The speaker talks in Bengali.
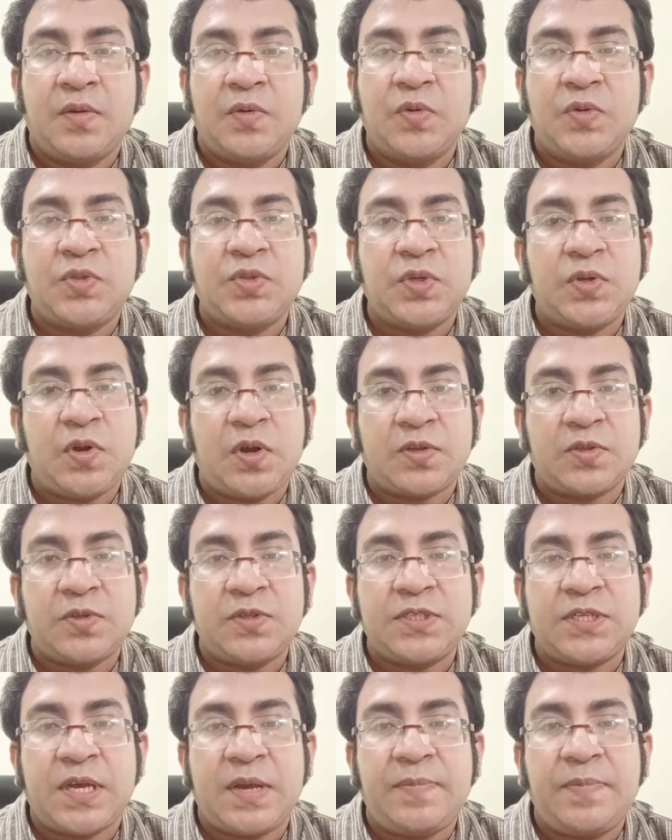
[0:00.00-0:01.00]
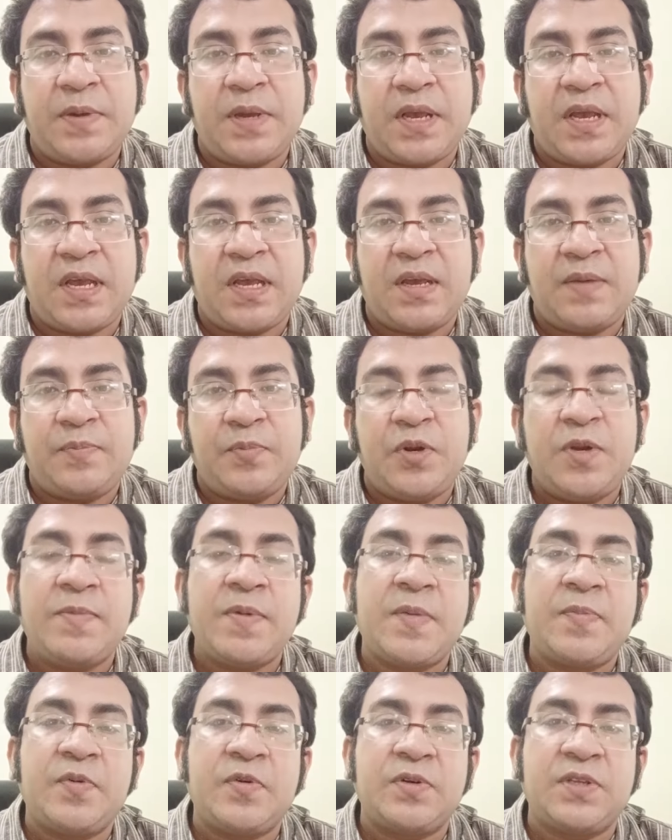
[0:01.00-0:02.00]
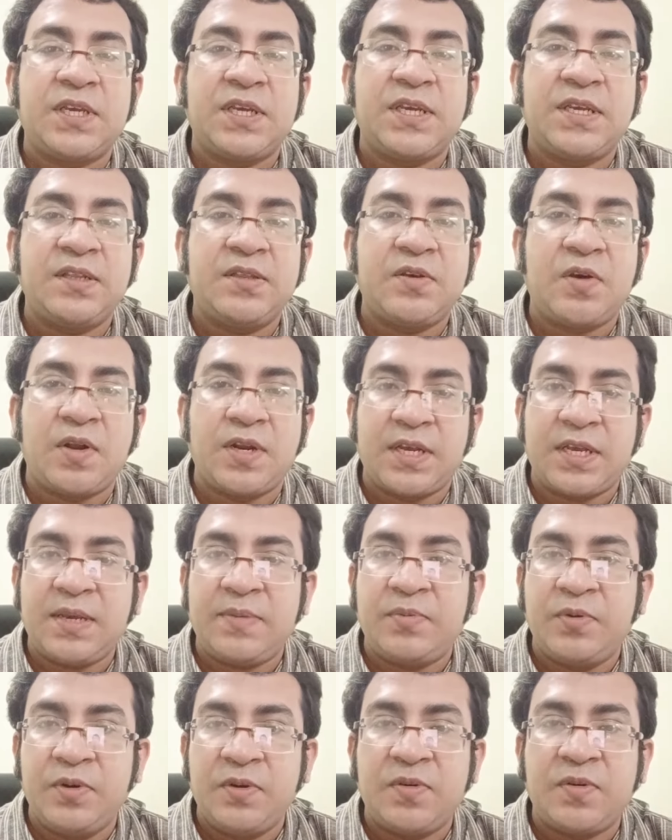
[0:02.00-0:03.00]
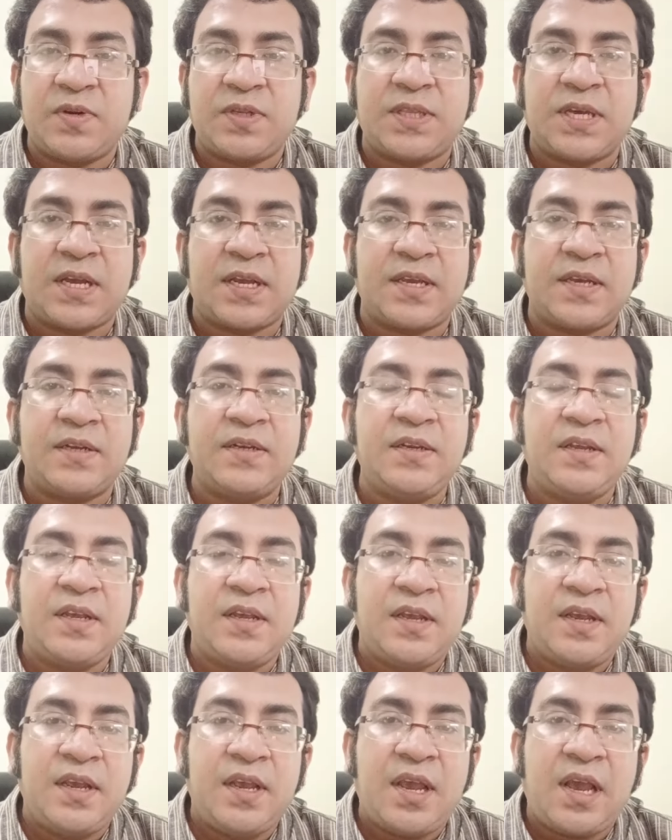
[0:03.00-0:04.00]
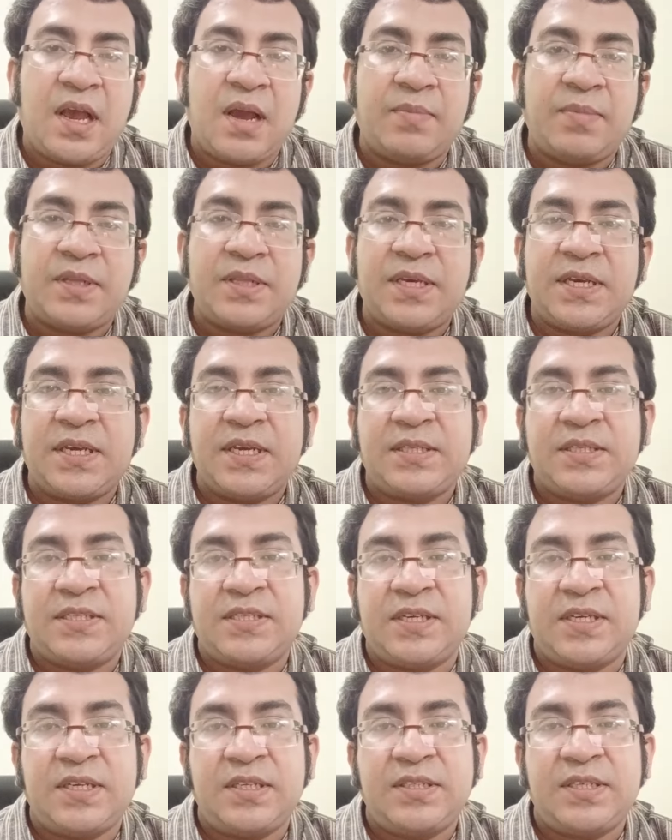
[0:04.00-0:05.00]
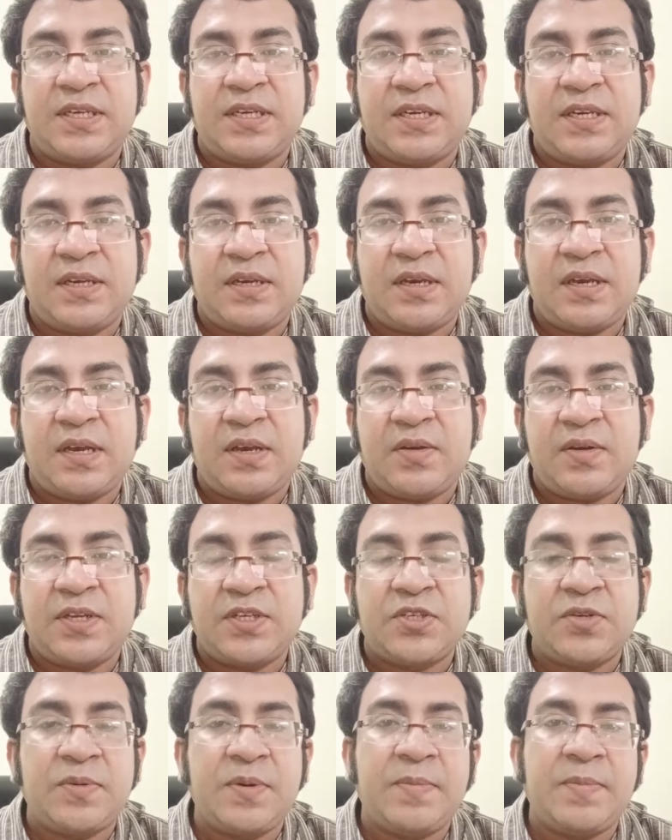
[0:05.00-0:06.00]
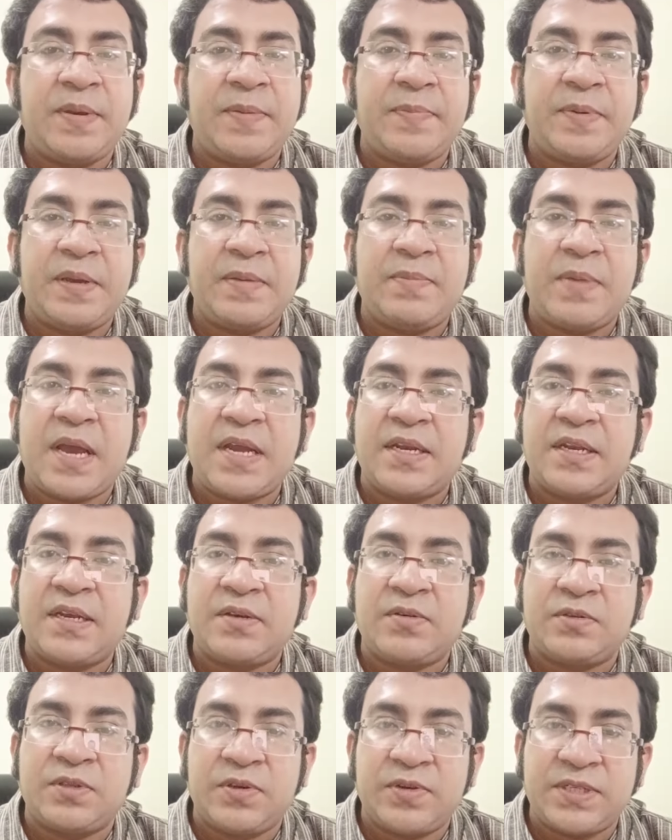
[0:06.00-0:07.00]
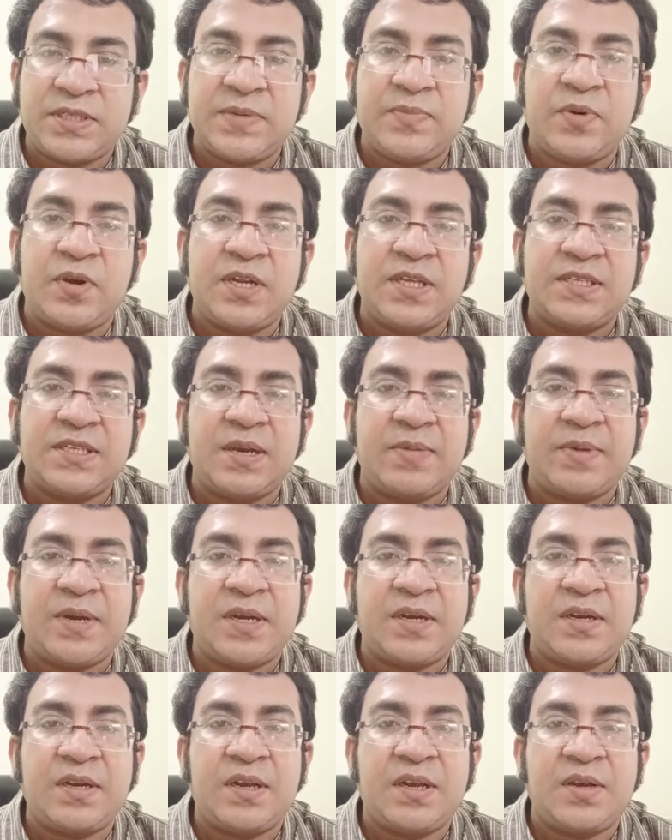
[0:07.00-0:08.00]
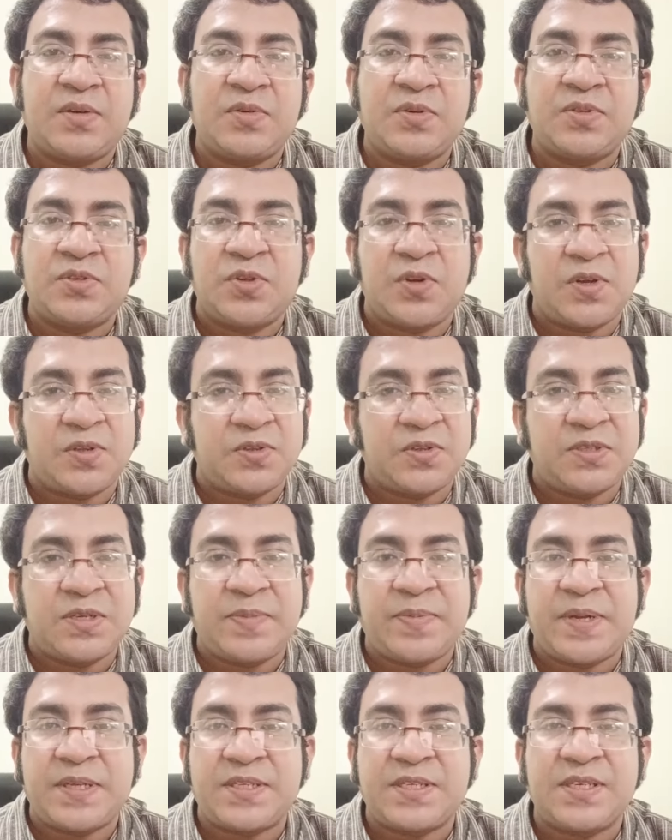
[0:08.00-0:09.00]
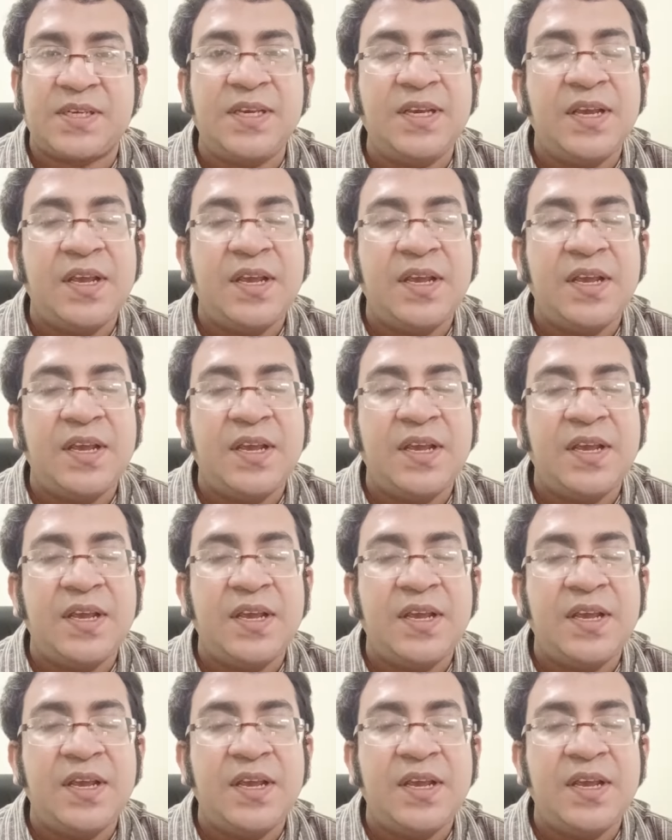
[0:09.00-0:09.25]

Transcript: উচ্চ রক্তচাপ পরিমাপ করতে কিন্তু অনেকে ভুল করে থাকেন আমরা দেখেছি যে অনেক সময় মেপে বাইরে কোথাও এসে বলেন যে আমার উচ্চ রক্তচাপ আছে